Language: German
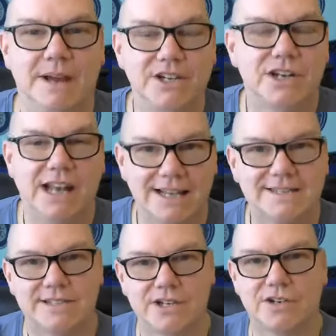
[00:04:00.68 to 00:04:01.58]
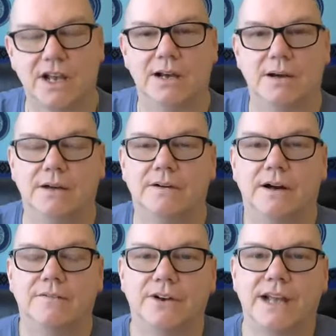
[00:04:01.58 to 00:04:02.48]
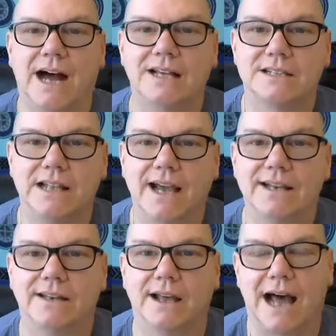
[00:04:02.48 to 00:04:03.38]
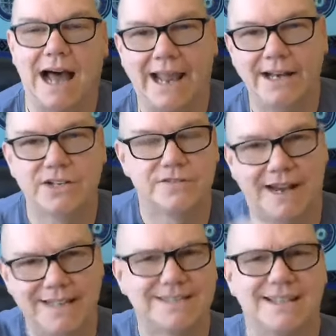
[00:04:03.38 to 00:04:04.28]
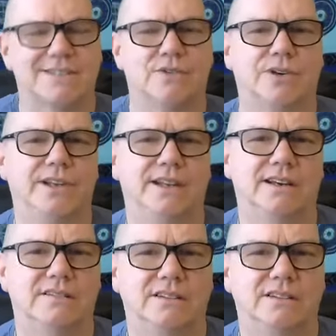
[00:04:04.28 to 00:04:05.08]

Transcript: die Menschen lassen sich äh, von der Angst leiten. Eigentlich weiß das doch jeder,